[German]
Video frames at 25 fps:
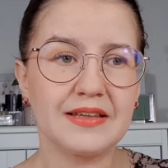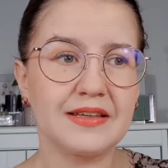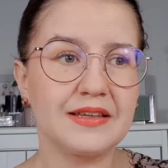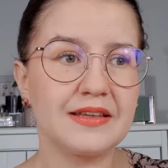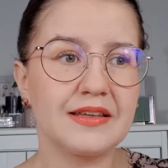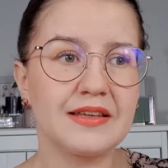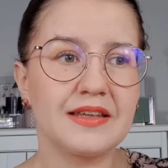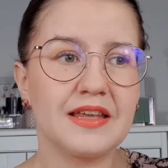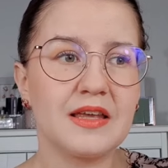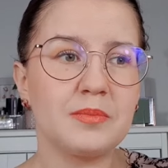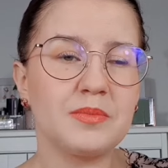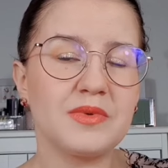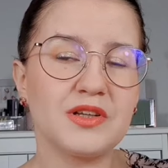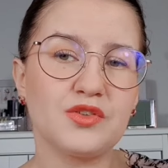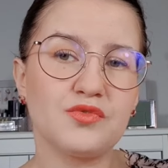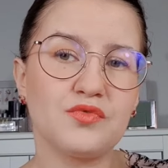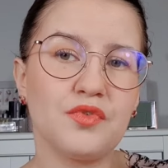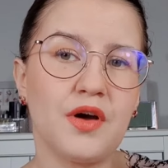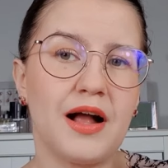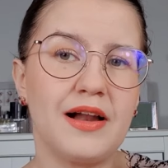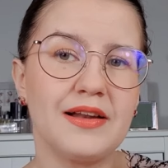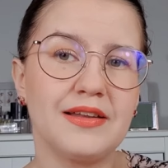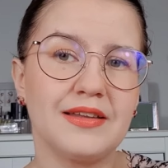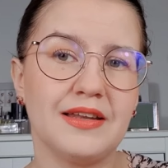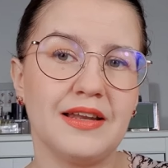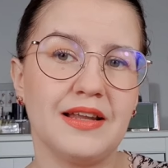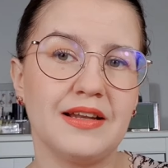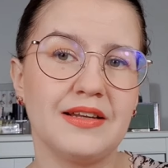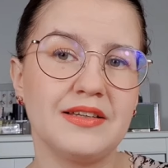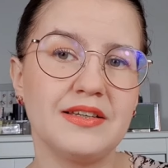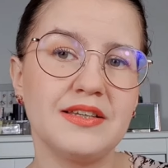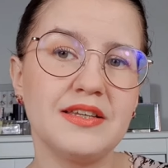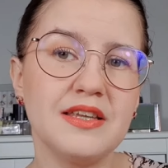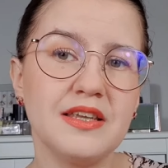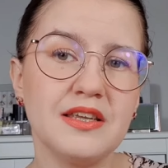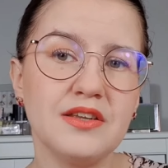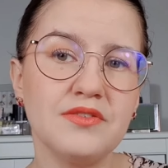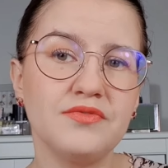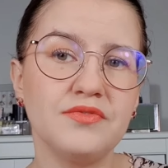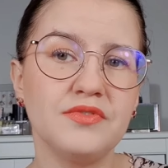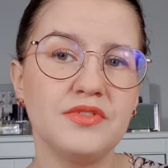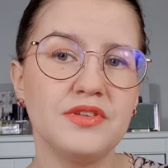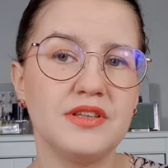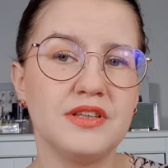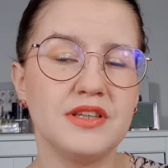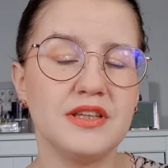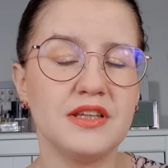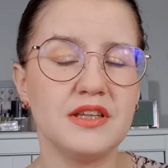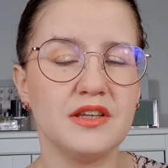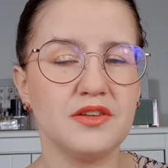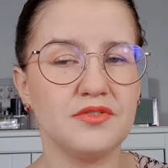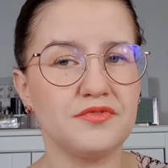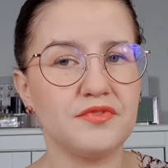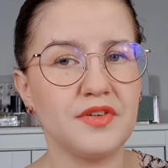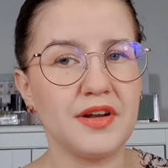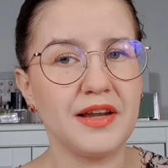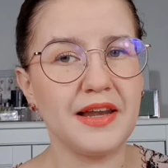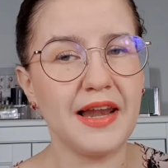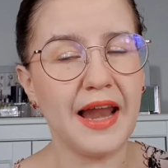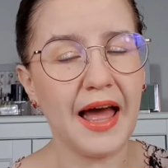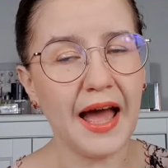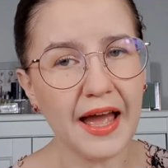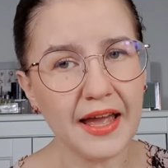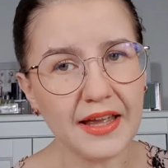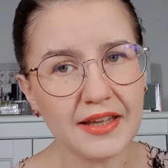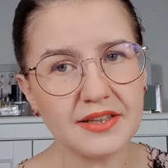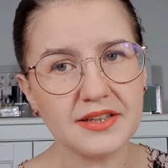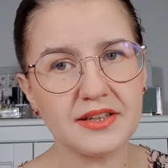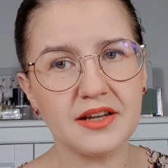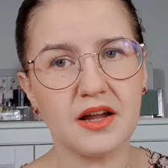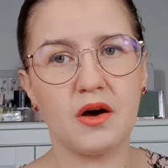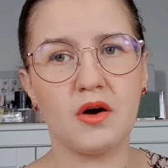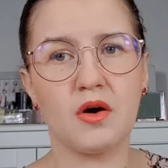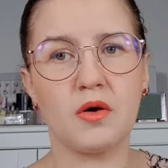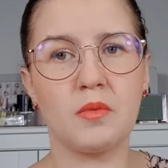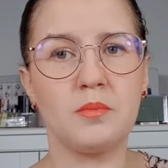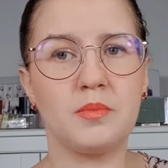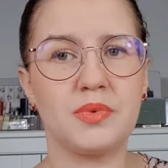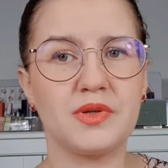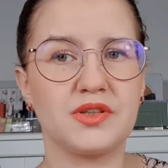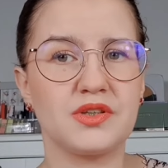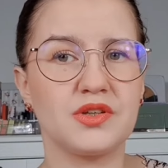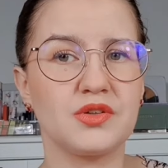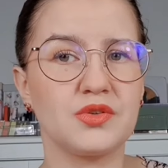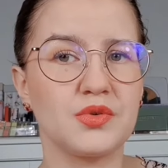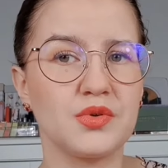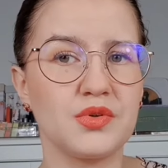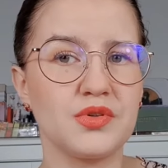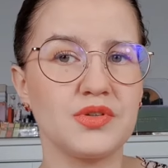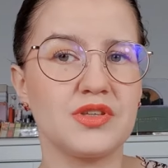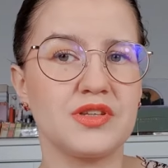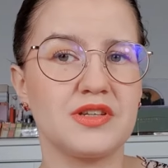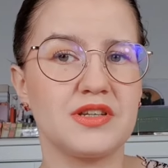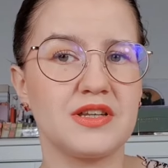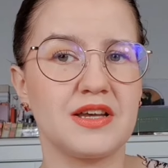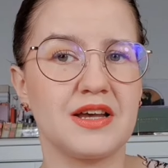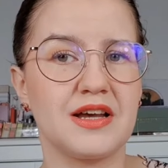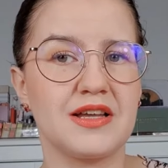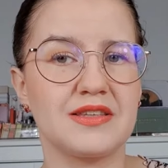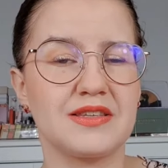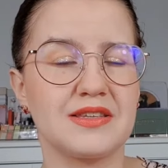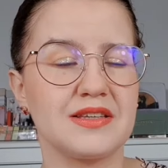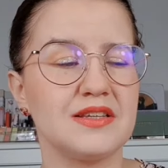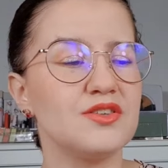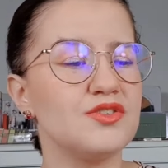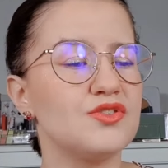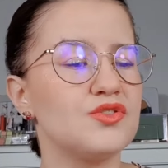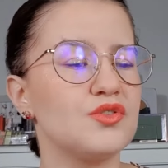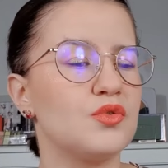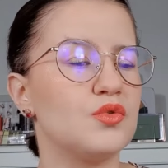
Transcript: gibt es für Alternativen, die vielleicht auch ein bisschen günstiger sind.